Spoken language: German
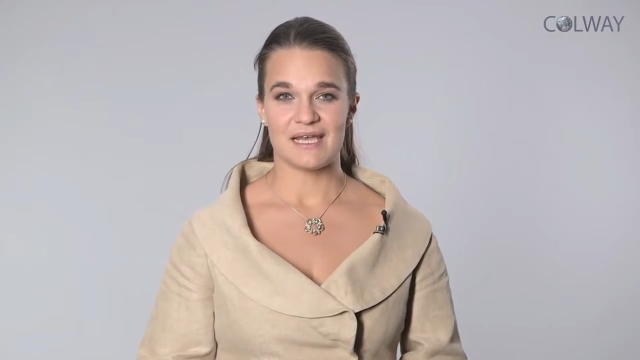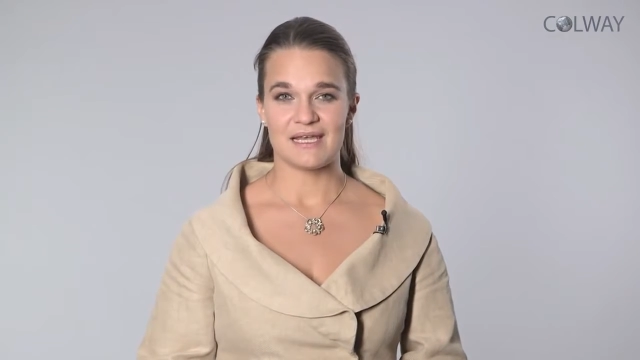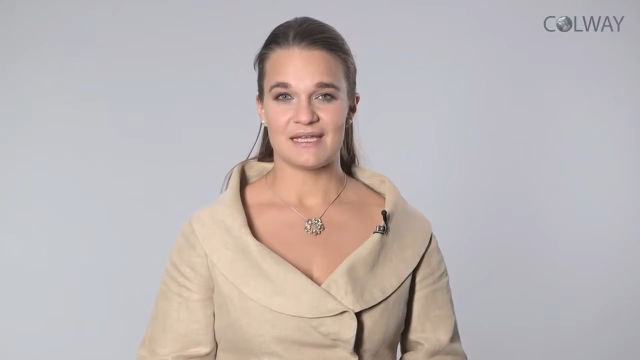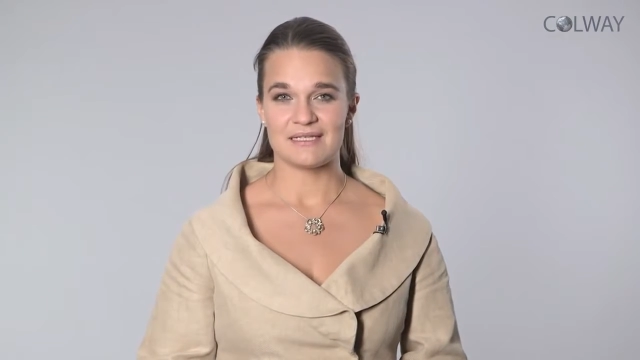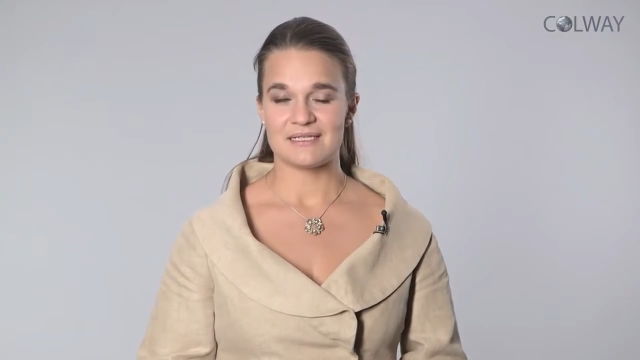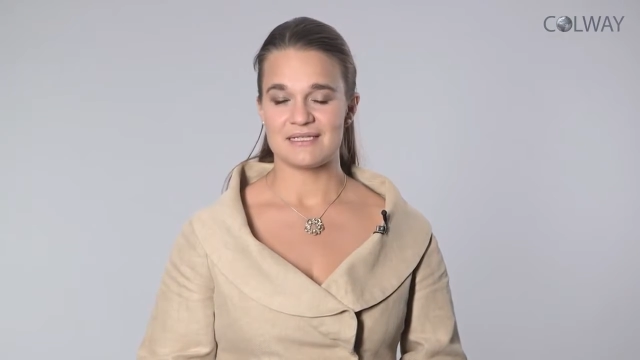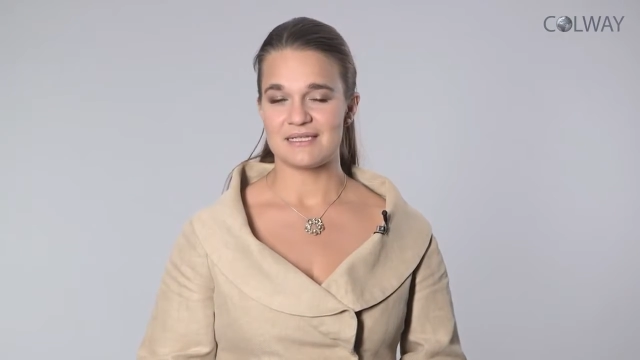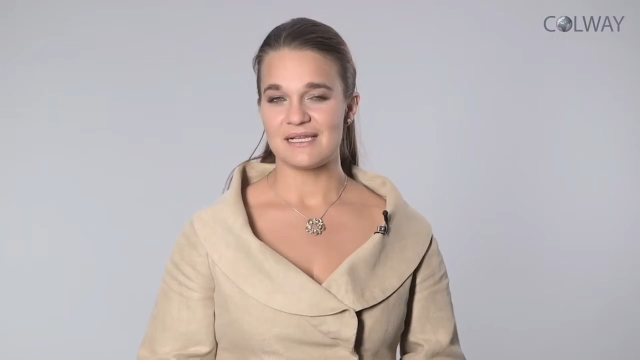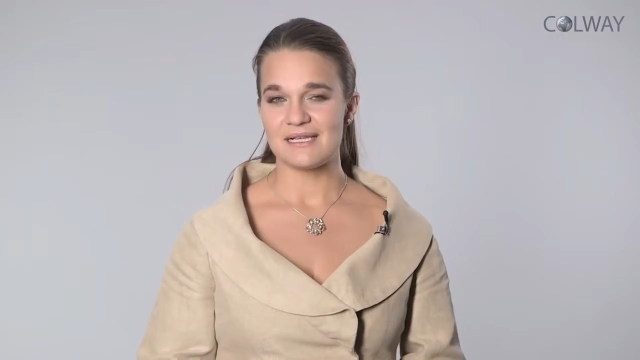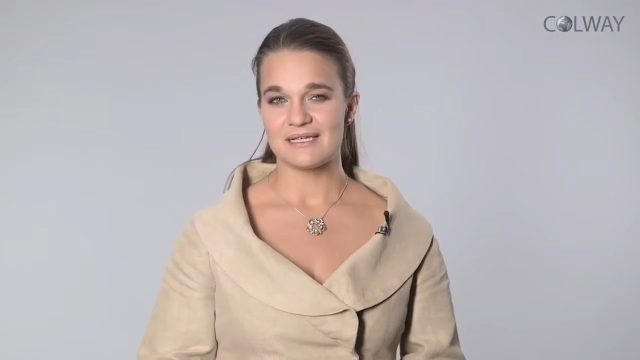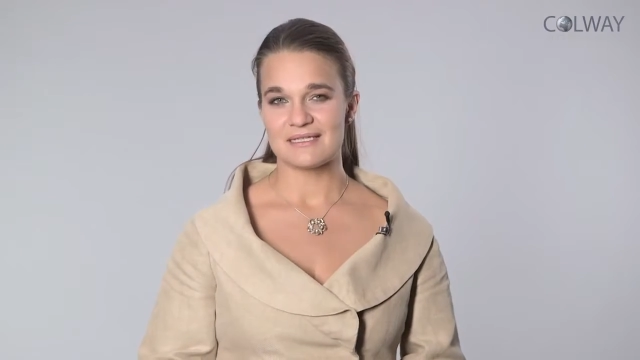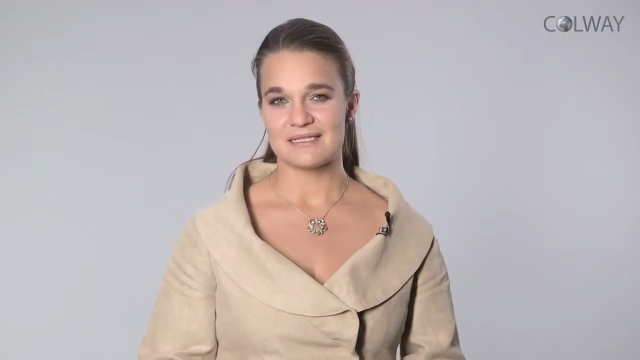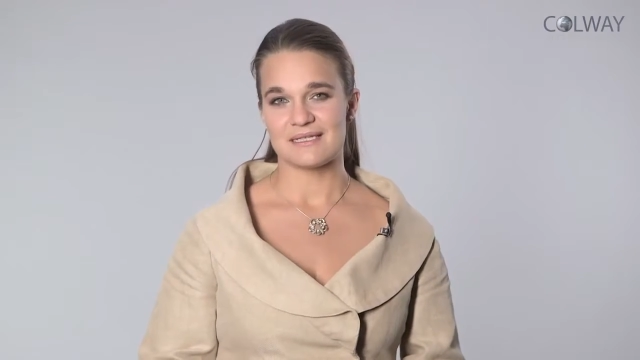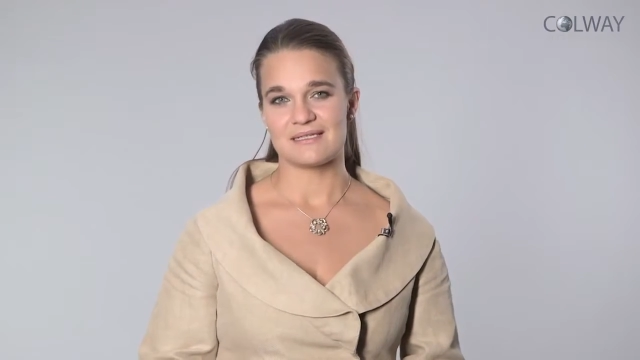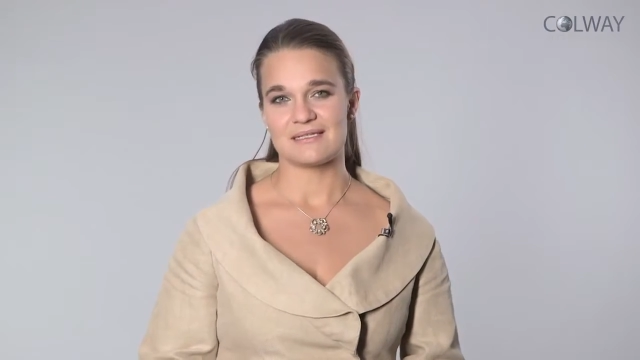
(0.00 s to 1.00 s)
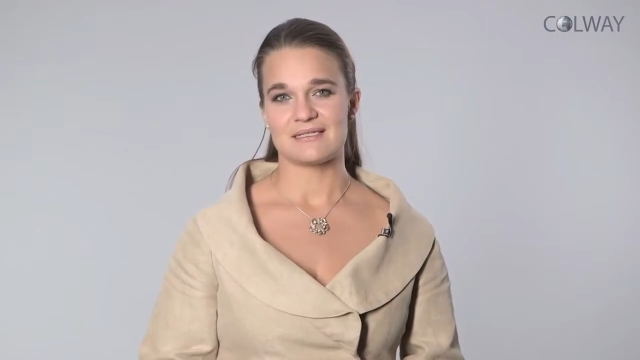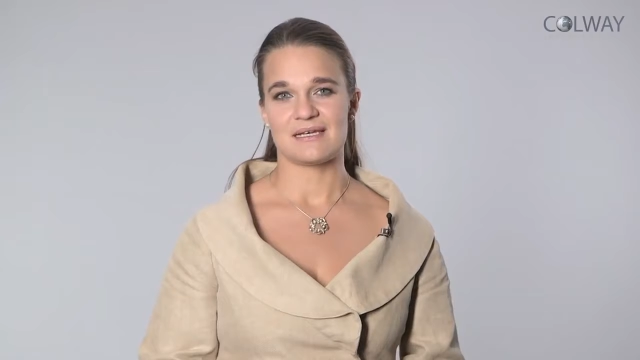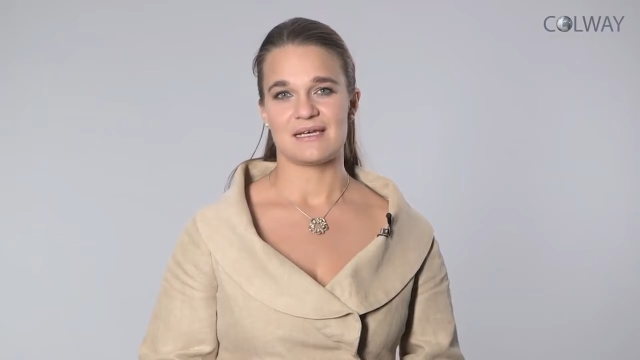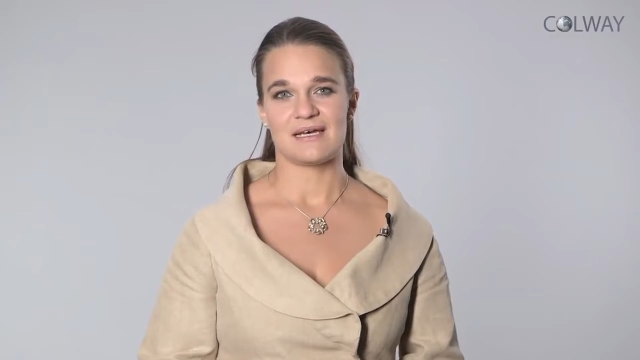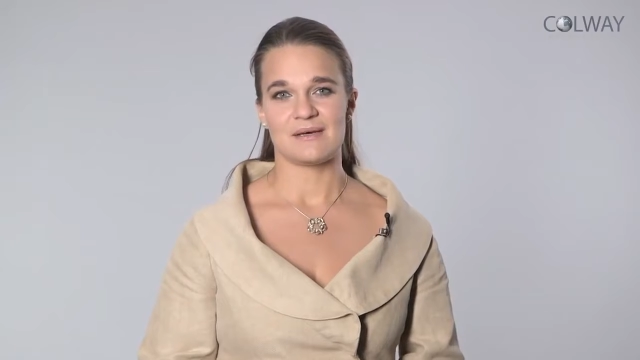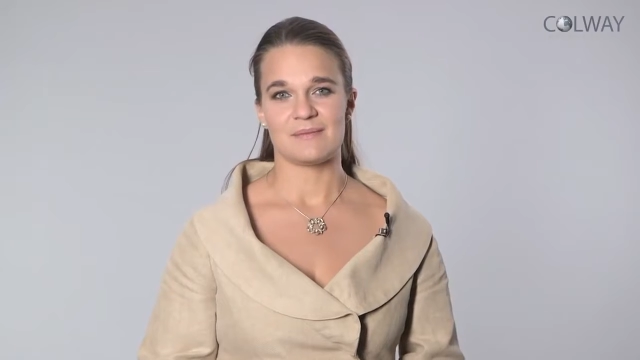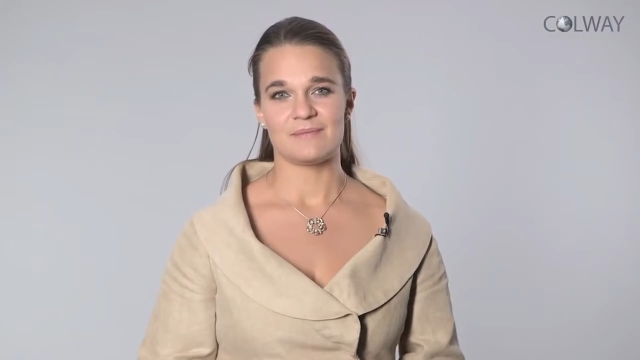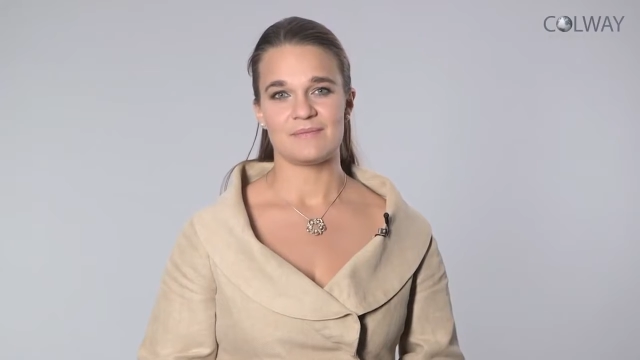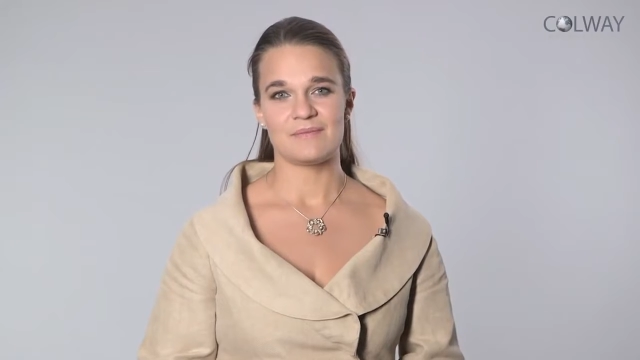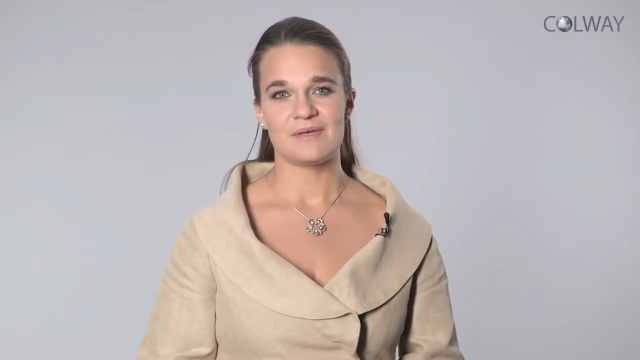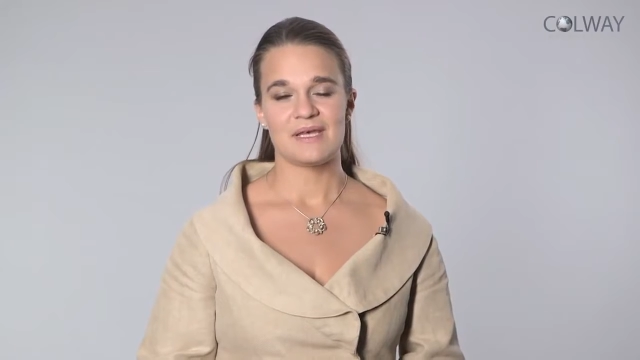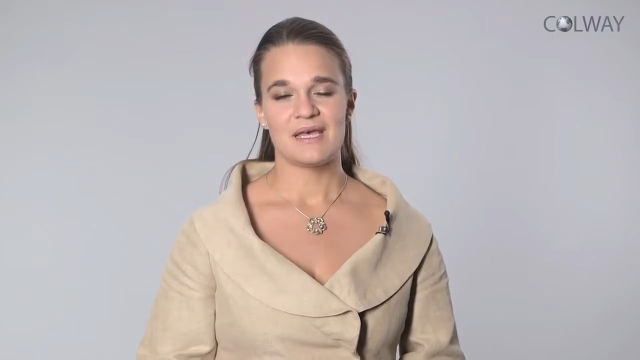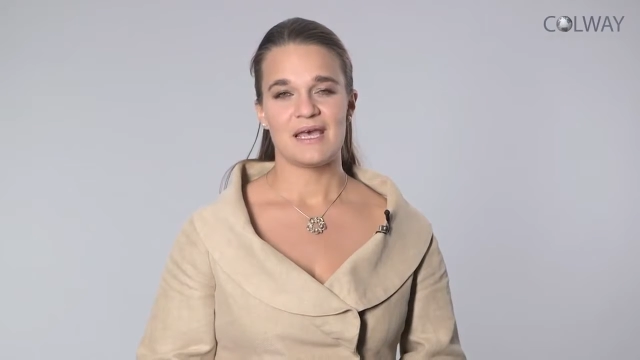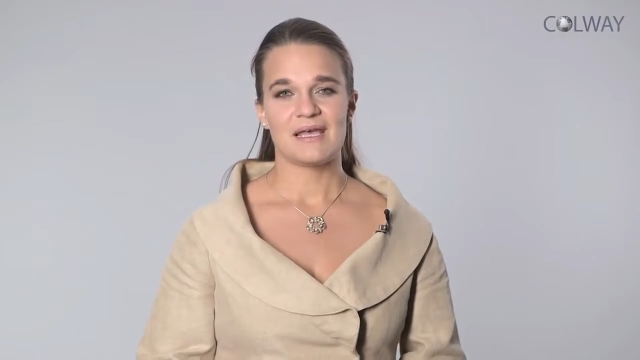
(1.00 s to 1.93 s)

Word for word: ein Ziel gesetzt haben,